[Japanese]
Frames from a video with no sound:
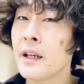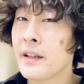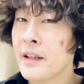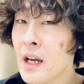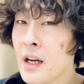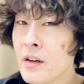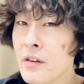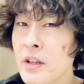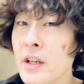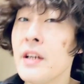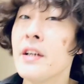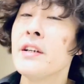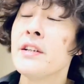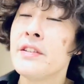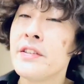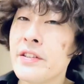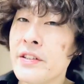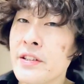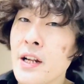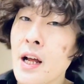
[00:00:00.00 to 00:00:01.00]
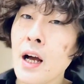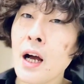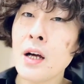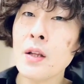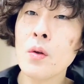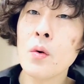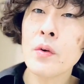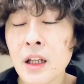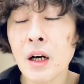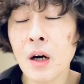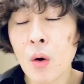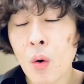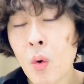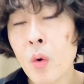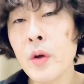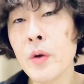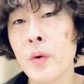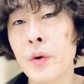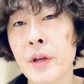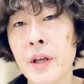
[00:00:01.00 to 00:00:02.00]
逆に白髪の方が
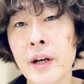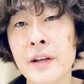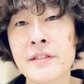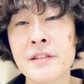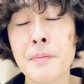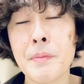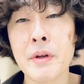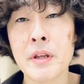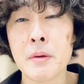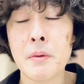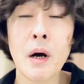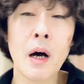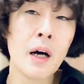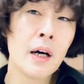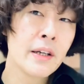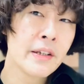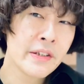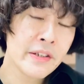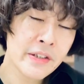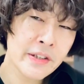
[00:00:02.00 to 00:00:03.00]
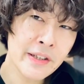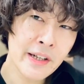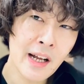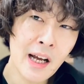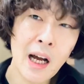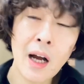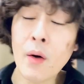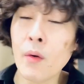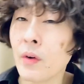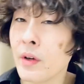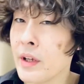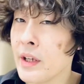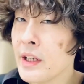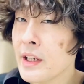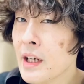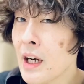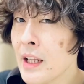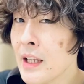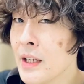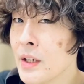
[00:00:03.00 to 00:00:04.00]
多いお客様には白髪をい
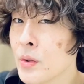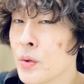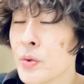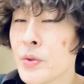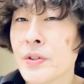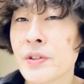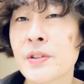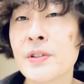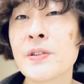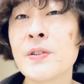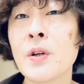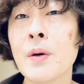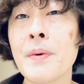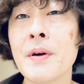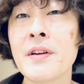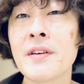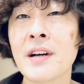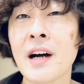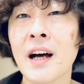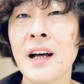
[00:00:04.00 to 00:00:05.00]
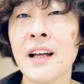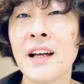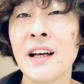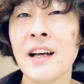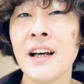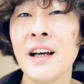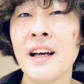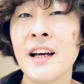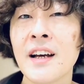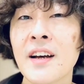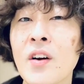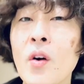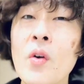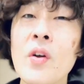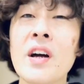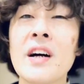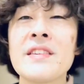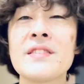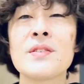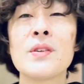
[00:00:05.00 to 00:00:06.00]
かに薄く染めるか、こ
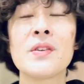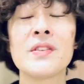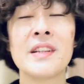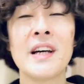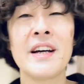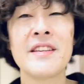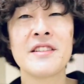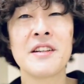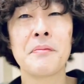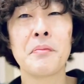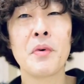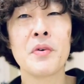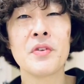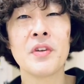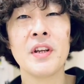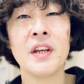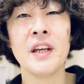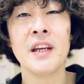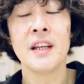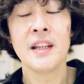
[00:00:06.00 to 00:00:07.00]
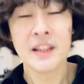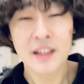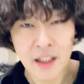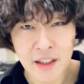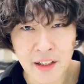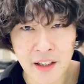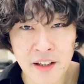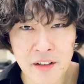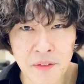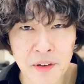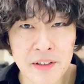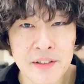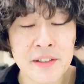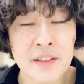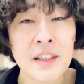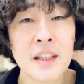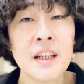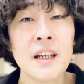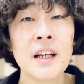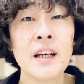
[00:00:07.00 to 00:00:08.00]
れがすごく大事なポイントになってきま
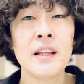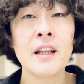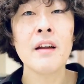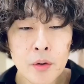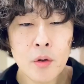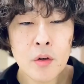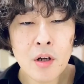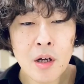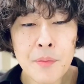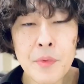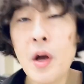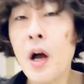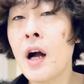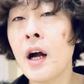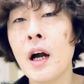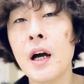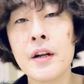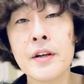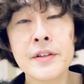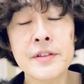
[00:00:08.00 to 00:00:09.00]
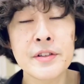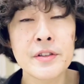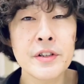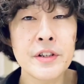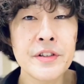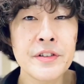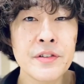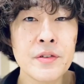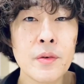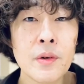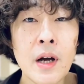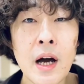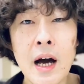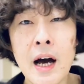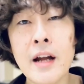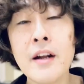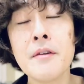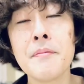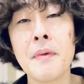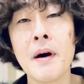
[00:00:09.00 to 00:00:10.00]
す。黒髪を明るくする必要が
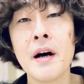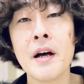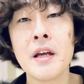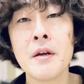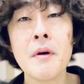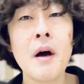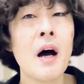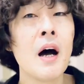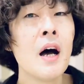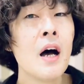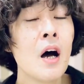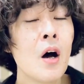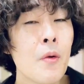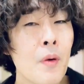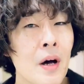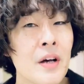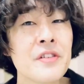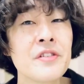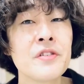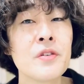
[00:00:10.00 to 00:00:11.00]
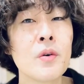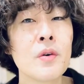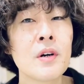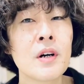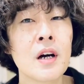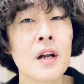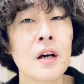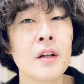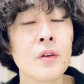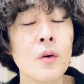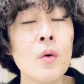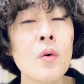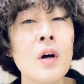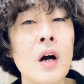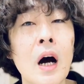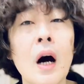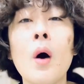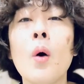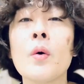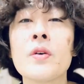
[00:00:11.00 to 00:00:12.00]
ある場合はファッションカラーの方
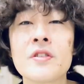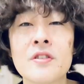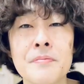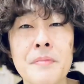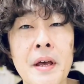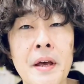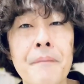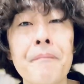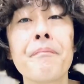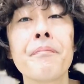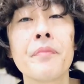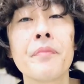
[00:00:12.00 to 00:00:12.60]
がおすすめ